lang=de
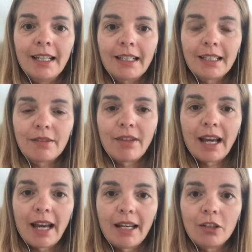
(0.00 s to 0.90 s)
dass
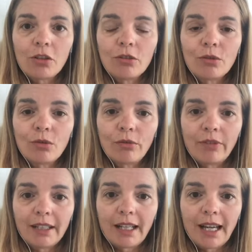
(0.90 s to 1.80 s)
wir alle schon so
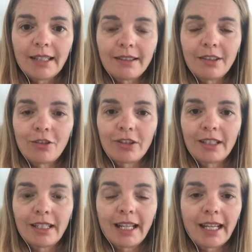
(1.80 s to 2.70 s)
fantastisch
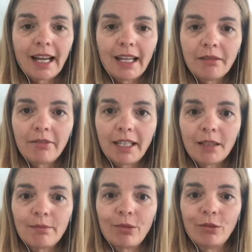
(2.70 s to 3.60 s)
sind, egal an
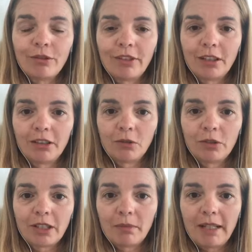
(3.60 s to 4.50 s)
welchem Punkt wir in
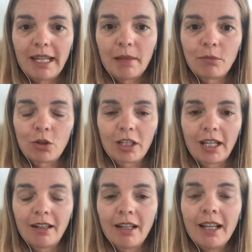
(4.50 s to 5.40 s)
unserem Leben
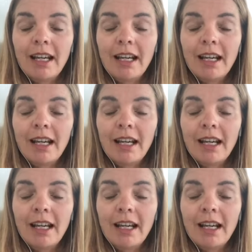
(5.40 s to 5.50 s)
stehen?